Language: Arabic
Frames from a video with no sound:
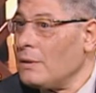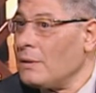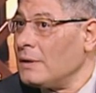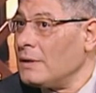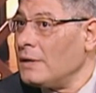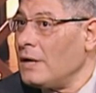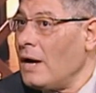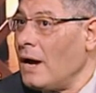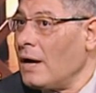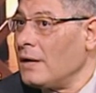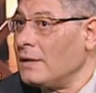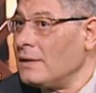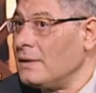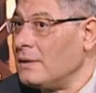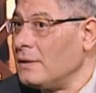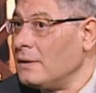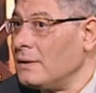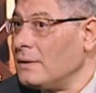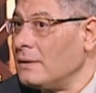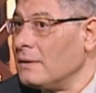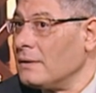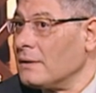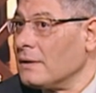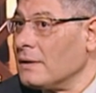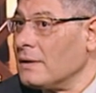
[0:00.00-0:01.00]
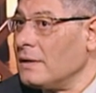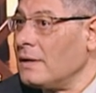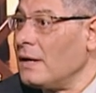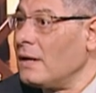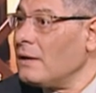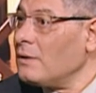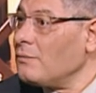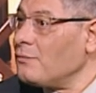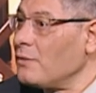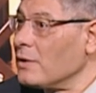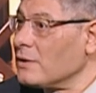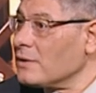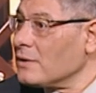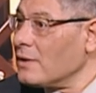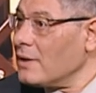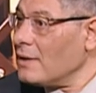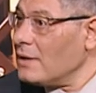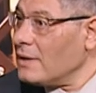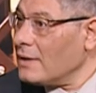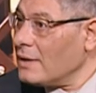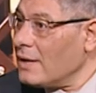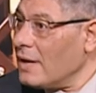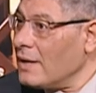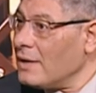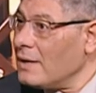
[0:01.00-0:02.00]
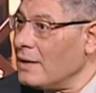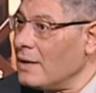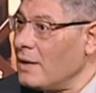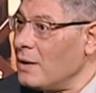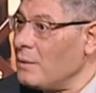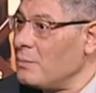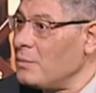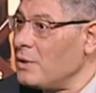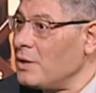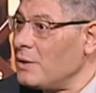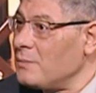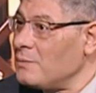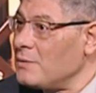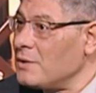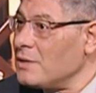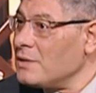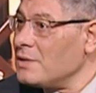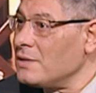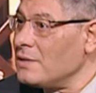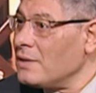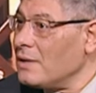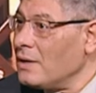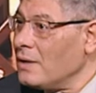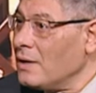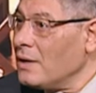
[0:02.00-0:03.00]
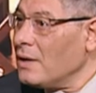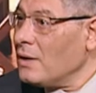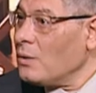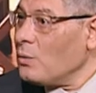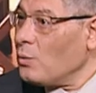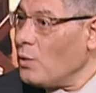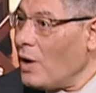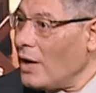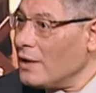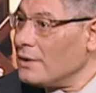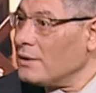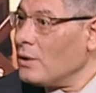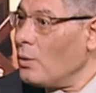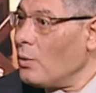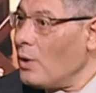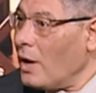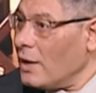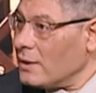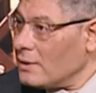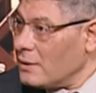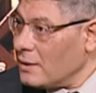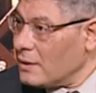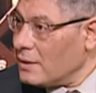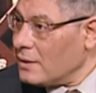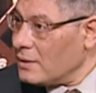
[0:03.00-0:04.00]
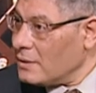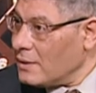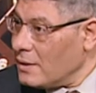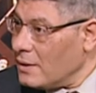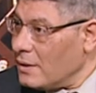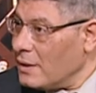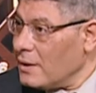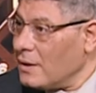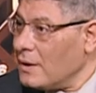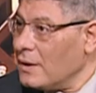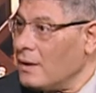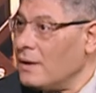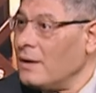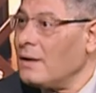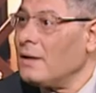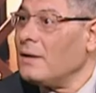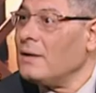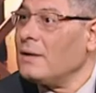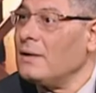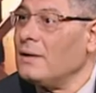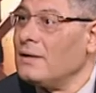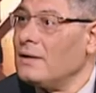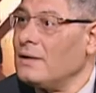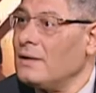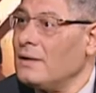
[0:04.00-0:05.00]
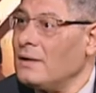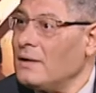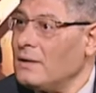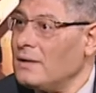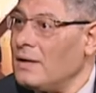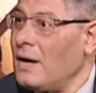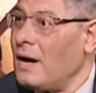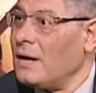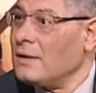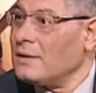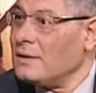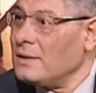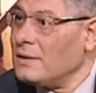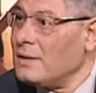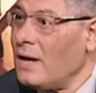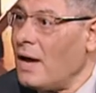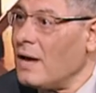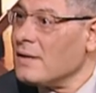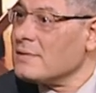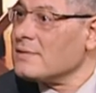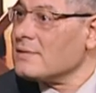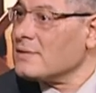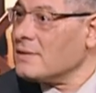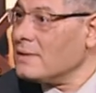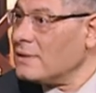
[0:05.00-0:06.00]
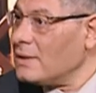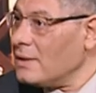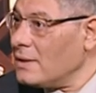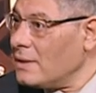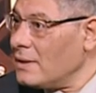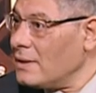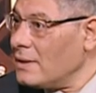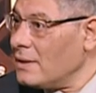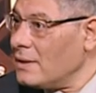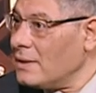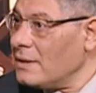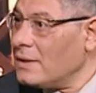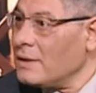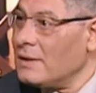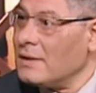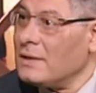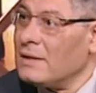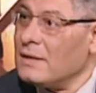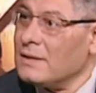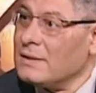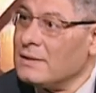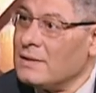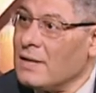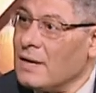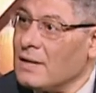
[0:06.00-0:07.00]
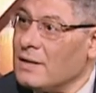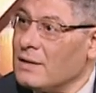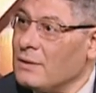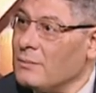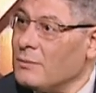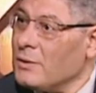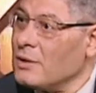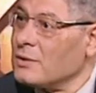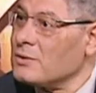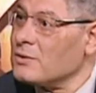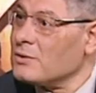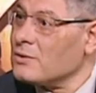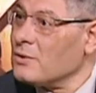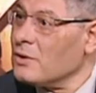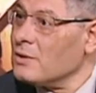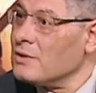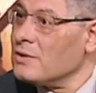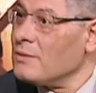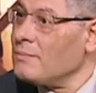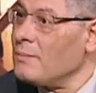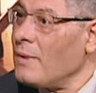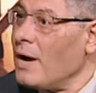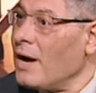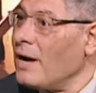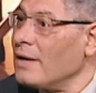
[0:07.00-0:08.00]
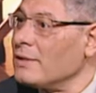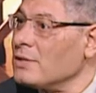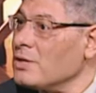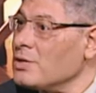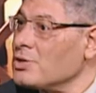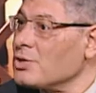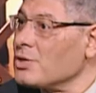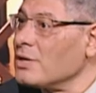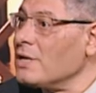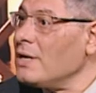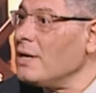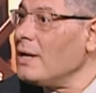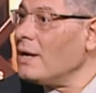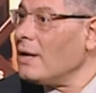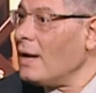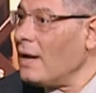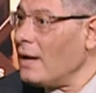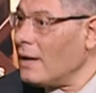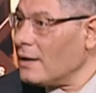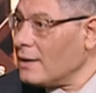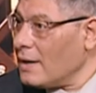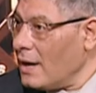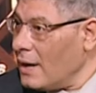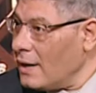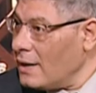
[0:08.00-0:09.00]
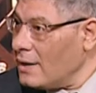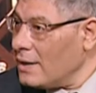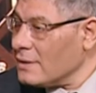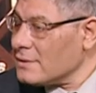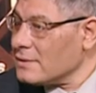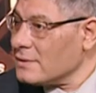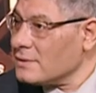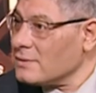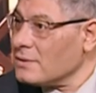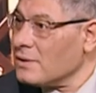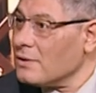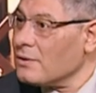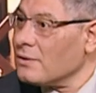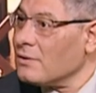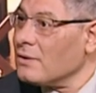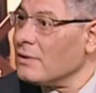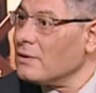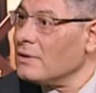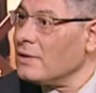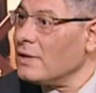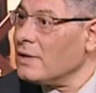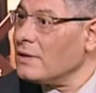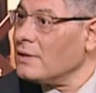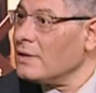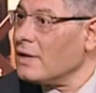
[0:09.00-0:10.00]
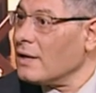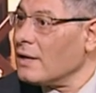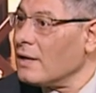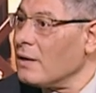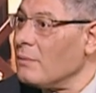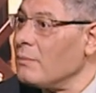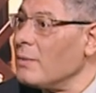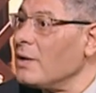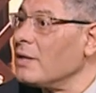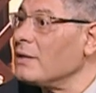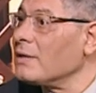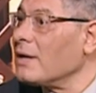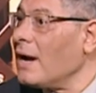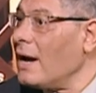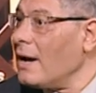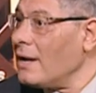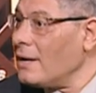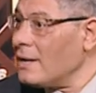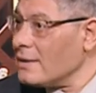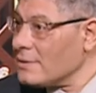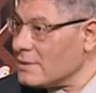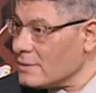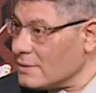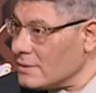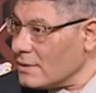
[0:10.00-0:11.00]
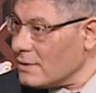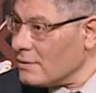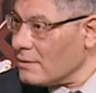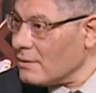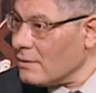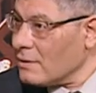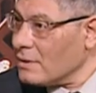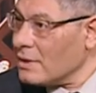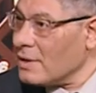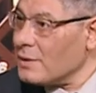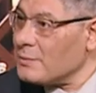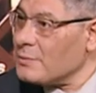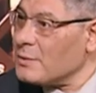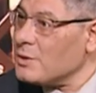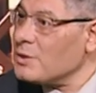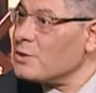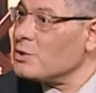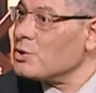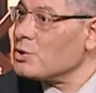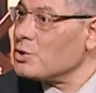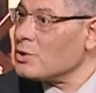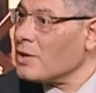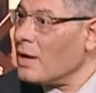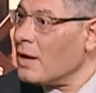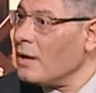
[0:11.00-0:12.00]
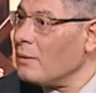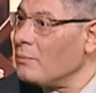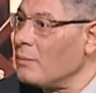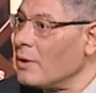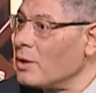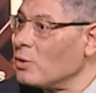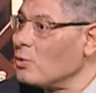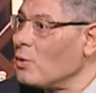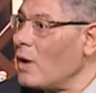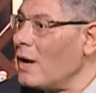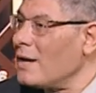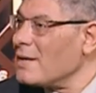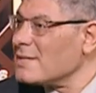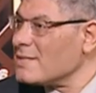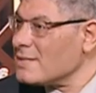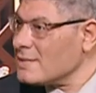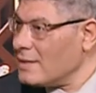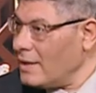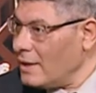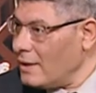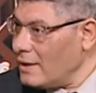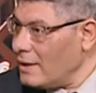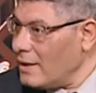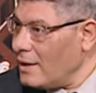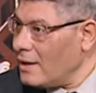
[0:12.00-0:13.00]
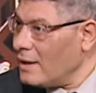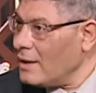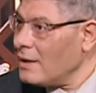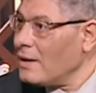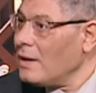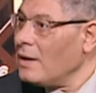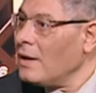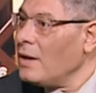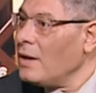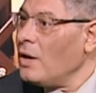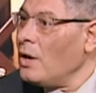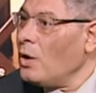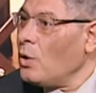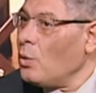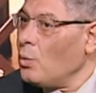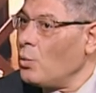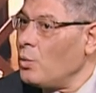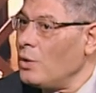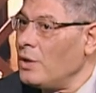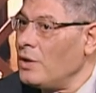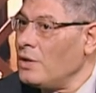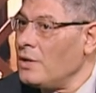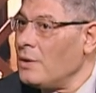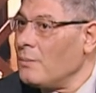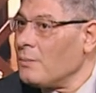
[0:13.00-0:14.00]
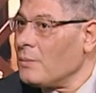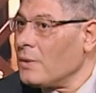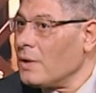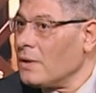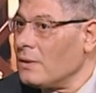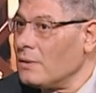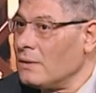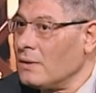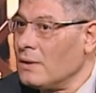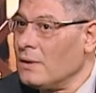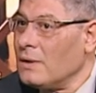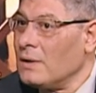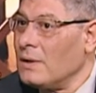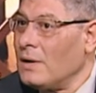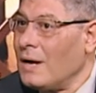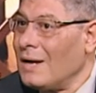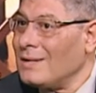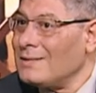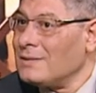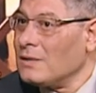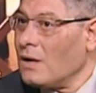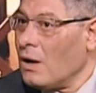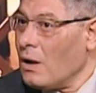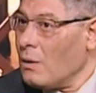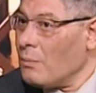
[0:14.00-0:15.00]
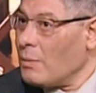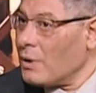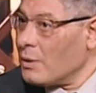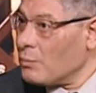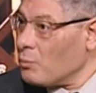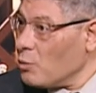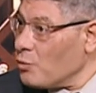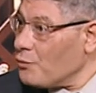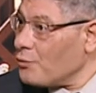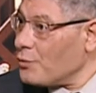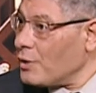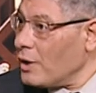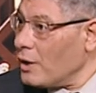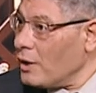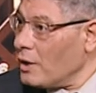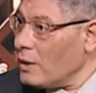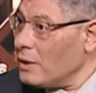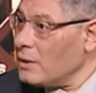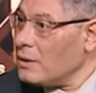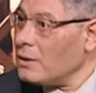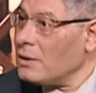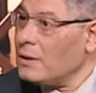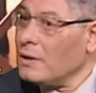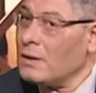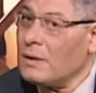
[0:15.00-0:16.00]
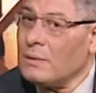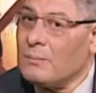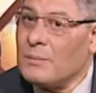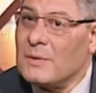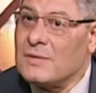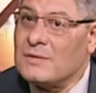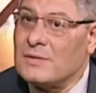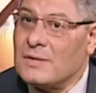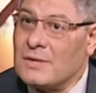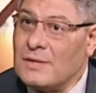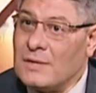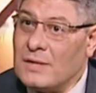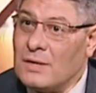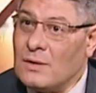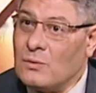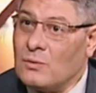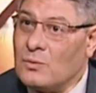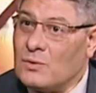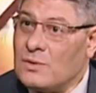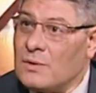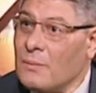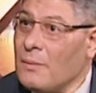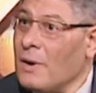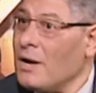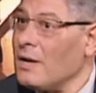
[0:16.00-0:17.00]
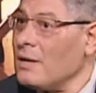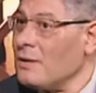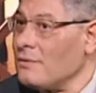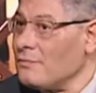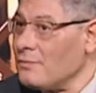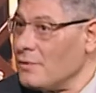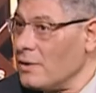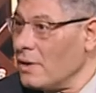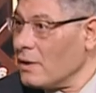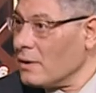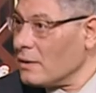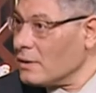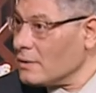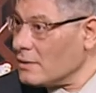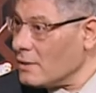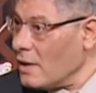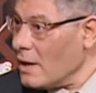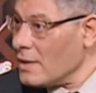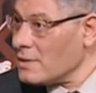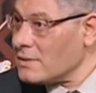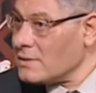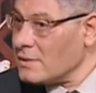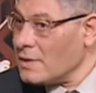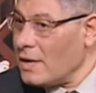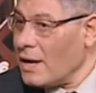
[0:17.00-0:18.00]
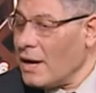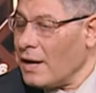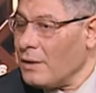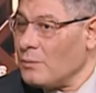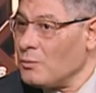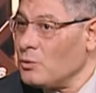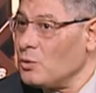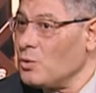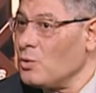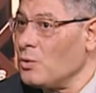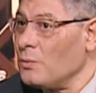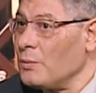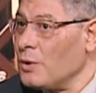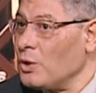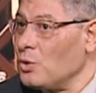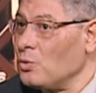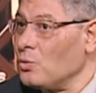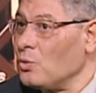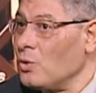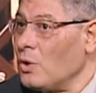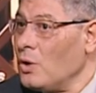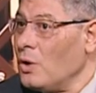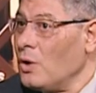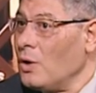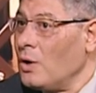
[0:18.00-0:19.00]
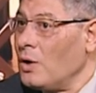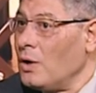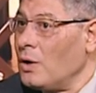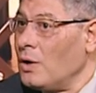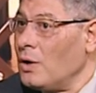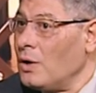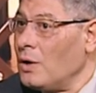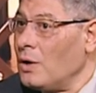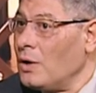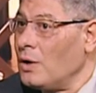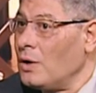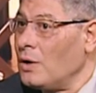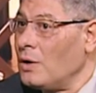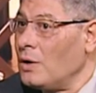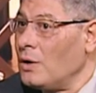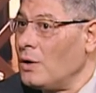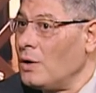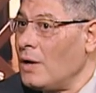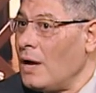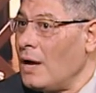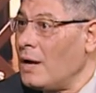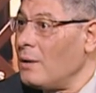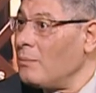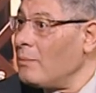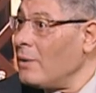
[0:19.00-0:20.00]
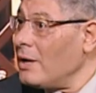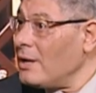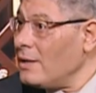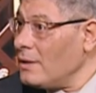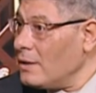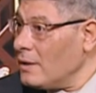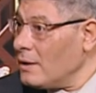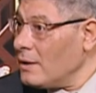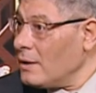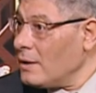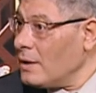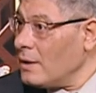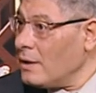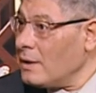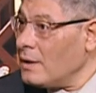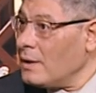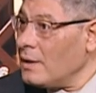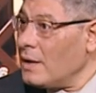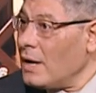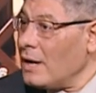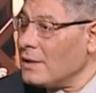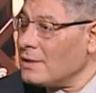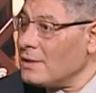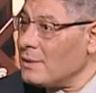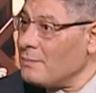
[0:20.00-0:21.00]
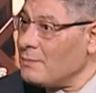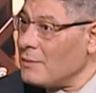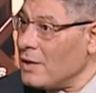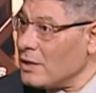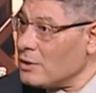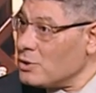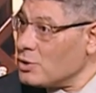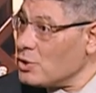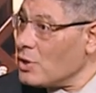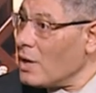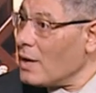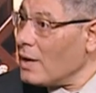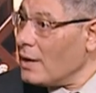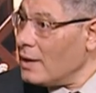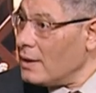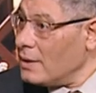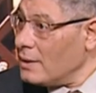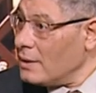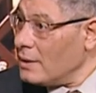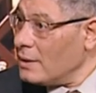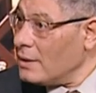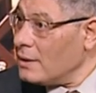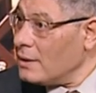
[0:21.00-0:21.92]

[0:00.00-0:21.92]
يعني خلال الفترة اللي جاية بنبتدي واحدة واحدة كده يعني نحسن الدخل الاقتصادي مع تشغيل رحلات الطيران لأن كمان رحلات الطيران هتبتدي تشتغل برضو على استحياء ويمكن عندي خبر مفرح للمصريين وزمايلي في القطاع السياحي بنقول لهم انه آه، آه، المانيا آه، هتبدا تشغل